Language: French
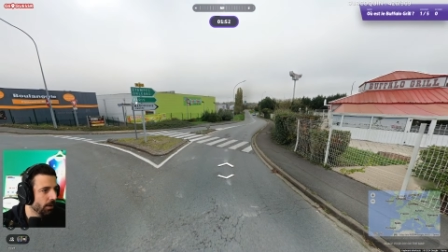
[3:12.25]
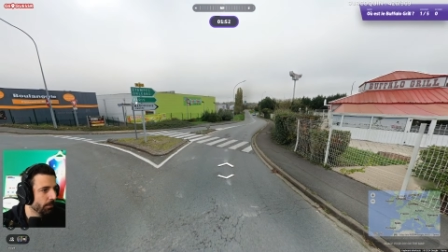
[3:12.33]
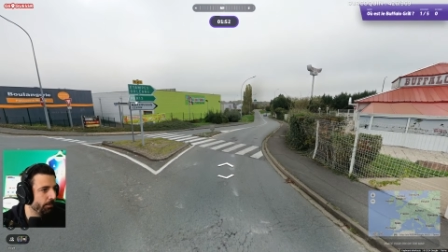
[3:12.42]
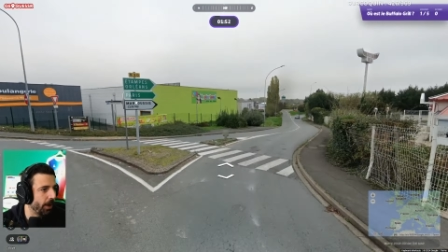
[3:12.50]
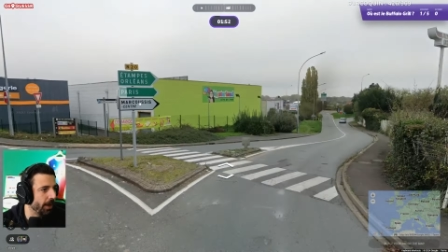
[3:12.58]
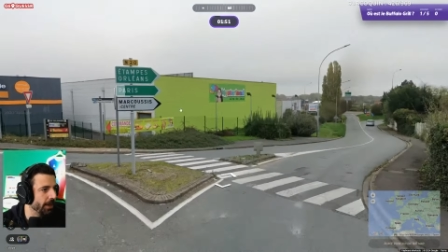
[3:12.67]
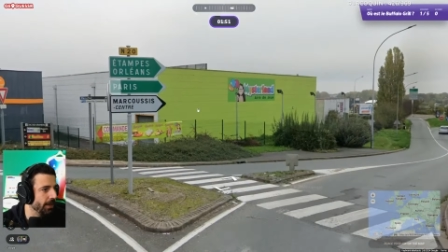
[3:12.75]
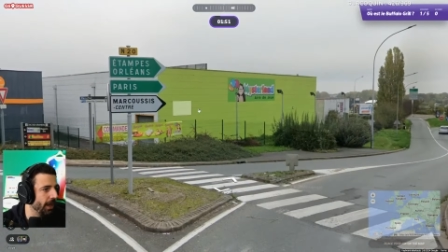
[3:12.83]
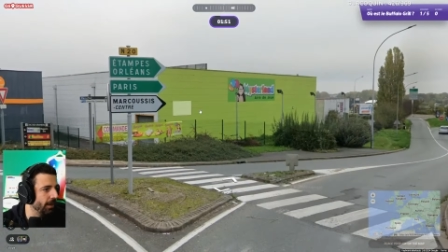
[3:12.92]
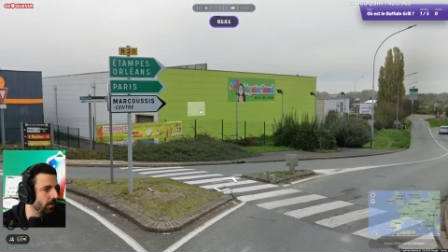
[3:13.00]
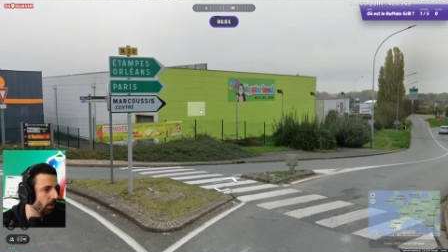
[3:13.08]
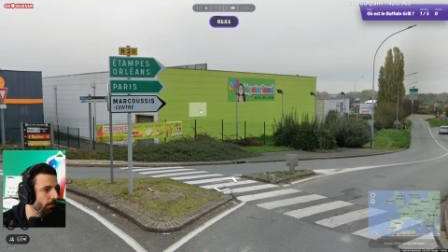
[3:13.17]
Paris,
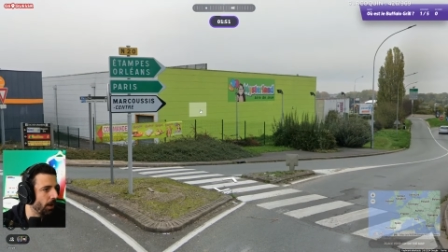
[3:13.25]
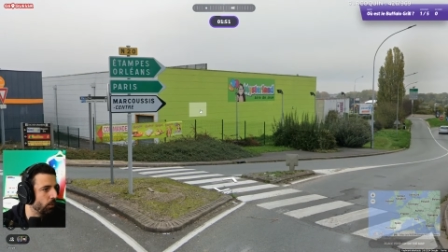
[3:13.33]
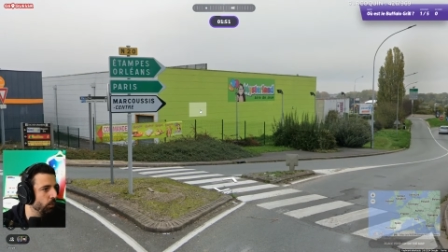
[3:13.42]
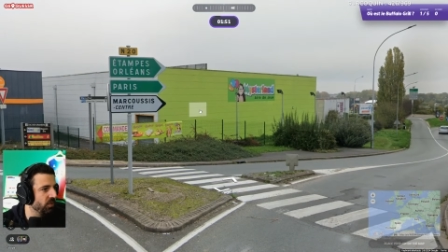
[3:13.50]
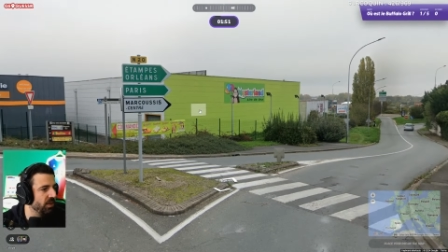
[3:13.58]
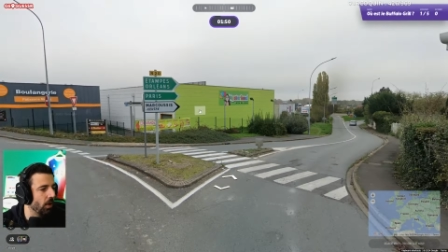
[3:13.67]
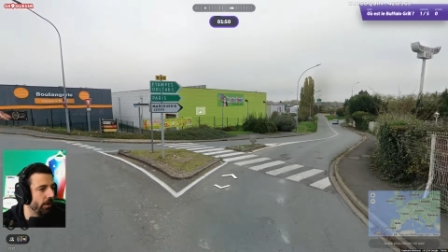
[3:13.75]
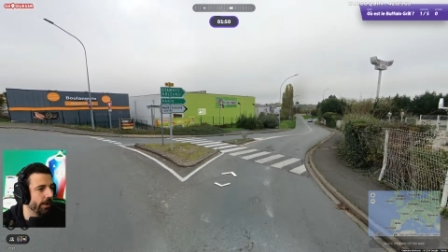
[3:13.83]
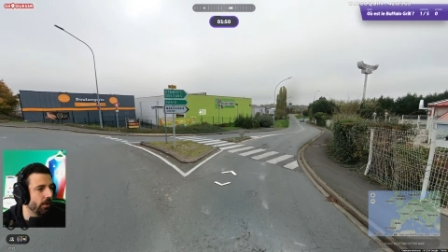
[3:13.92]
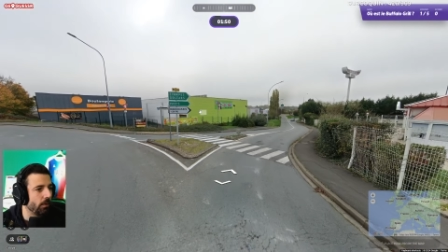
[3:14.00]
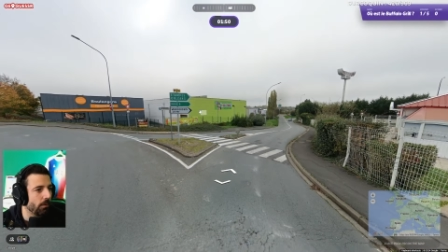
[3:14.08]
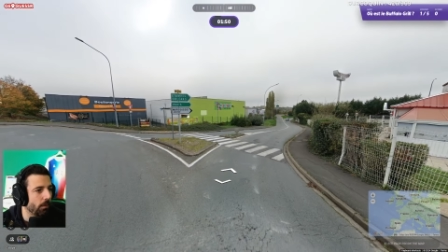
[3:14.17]
étant Marcoussi,
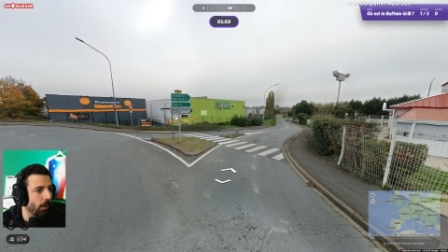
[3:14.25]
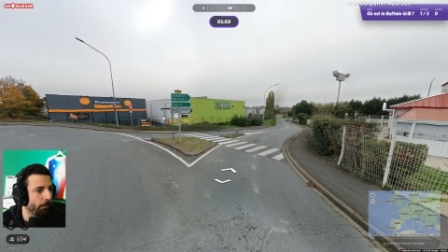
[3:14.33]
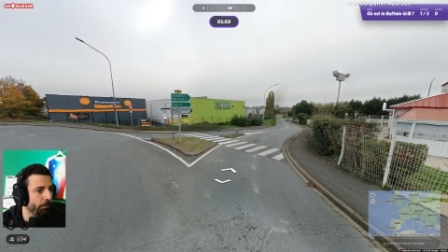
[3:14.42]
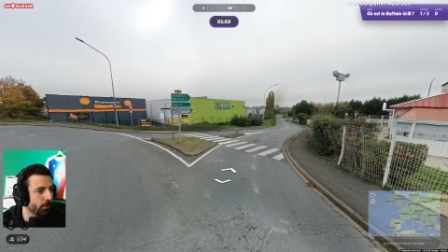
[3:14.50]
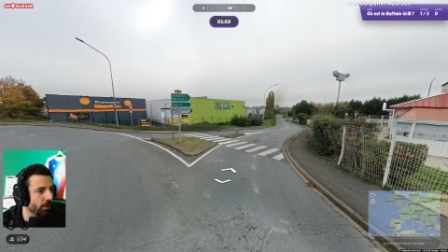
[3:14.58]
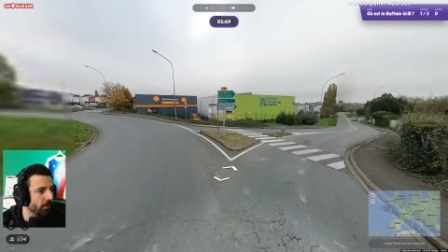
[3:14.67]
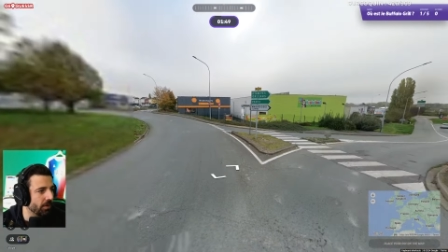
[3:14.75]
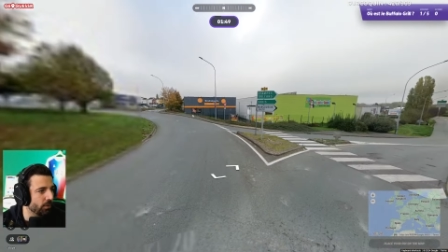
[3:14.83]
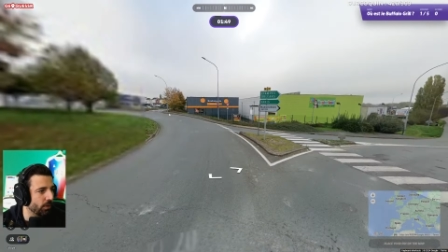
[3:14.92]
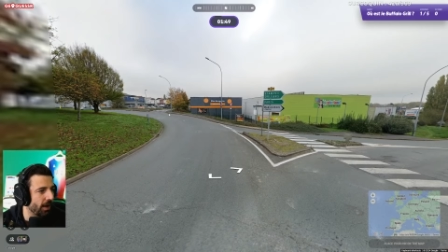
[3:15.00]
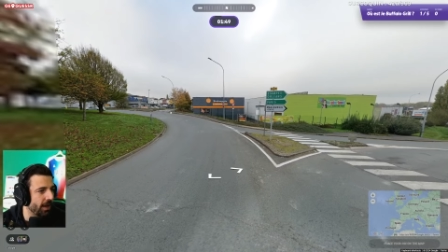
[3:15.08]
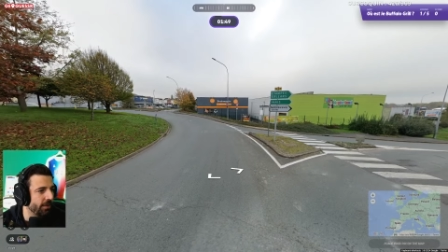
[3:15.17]
Orléans. Oh putain, on est sur
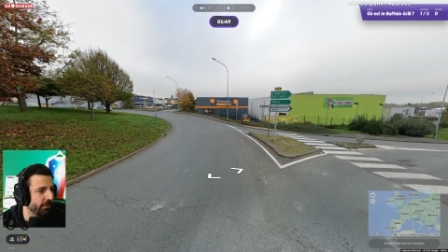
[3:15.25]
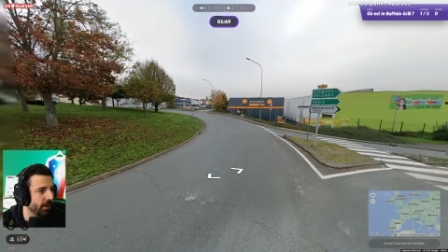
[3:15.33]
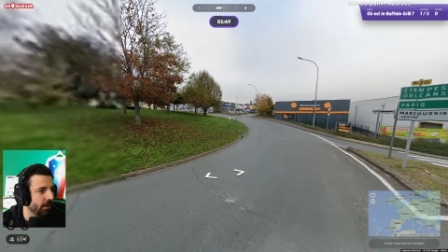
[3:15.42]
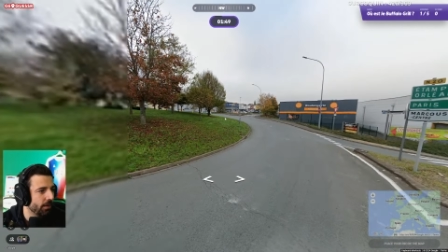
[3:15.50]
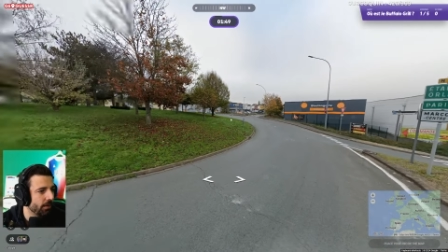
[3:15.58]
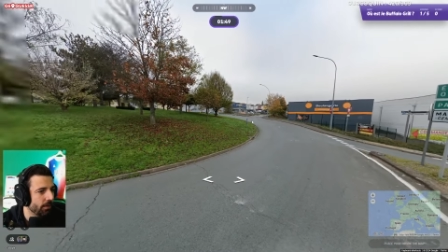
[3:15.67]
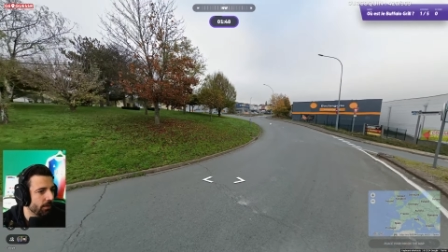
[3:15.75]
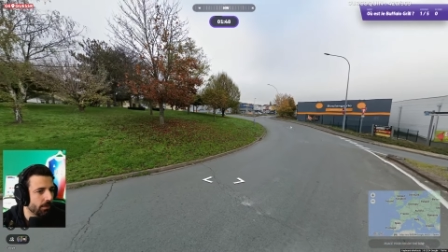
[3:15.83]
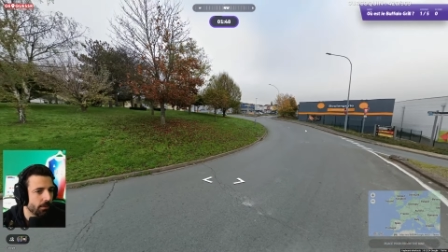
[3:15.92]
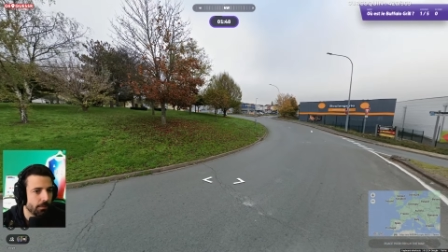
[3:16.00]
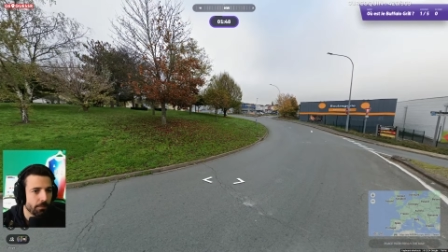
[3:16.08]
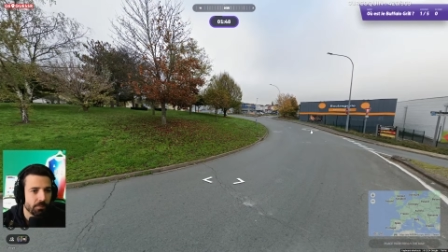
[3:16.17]
la N20.
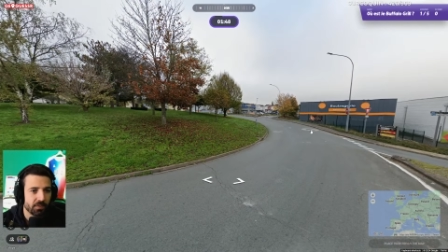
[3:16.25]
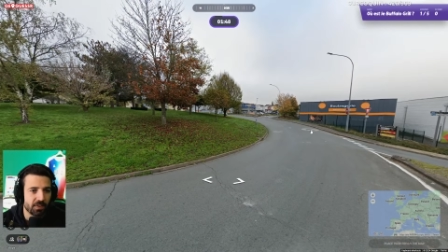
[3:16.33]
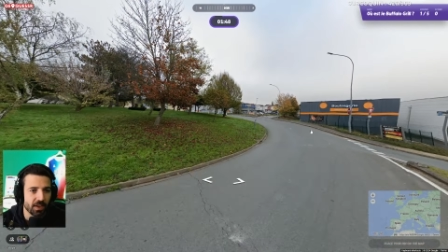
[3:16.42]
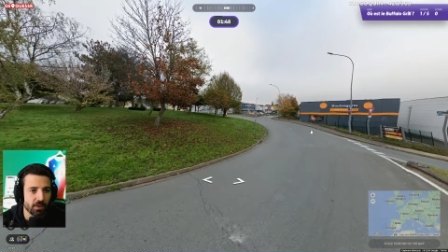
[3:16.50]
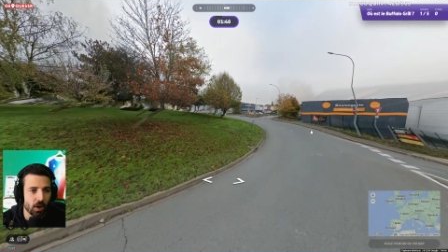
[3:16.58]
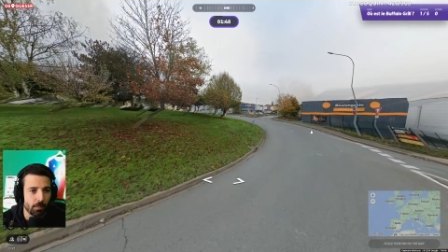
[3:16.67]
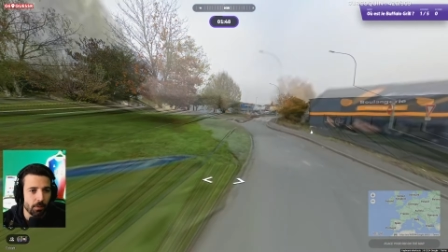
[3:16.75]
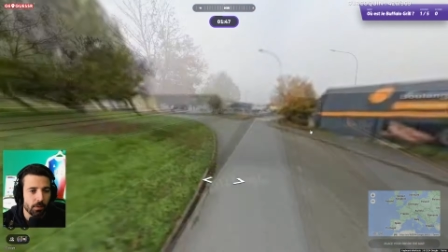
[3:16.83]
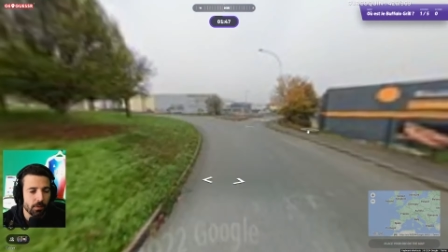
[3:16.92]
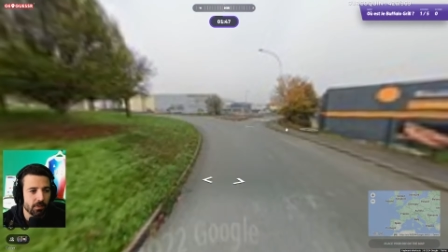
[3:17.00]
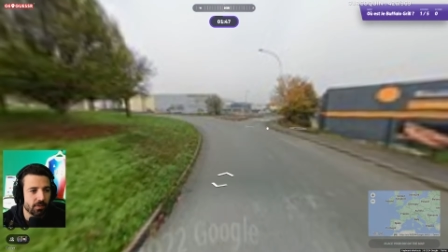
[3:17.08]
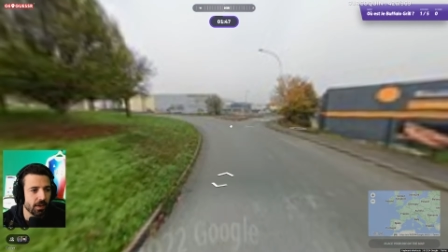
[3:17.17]
C'est énorme,
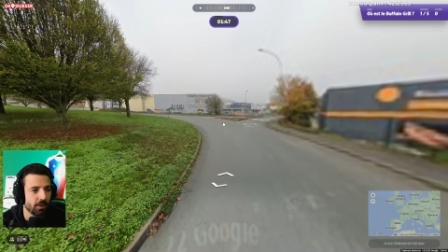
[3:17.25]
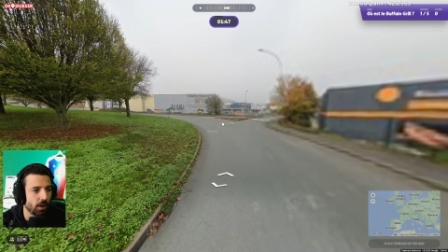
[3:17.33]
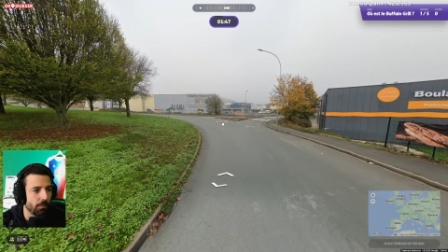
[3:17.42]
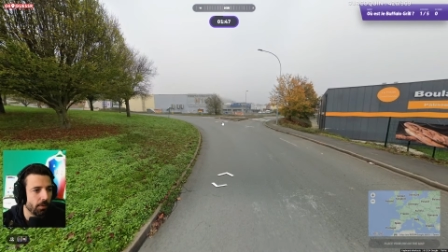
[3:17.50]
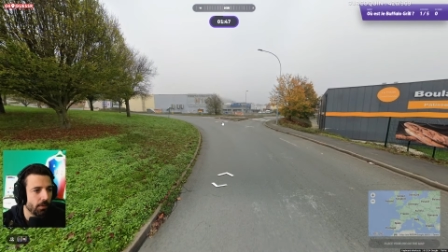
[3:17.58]
c'est énorme.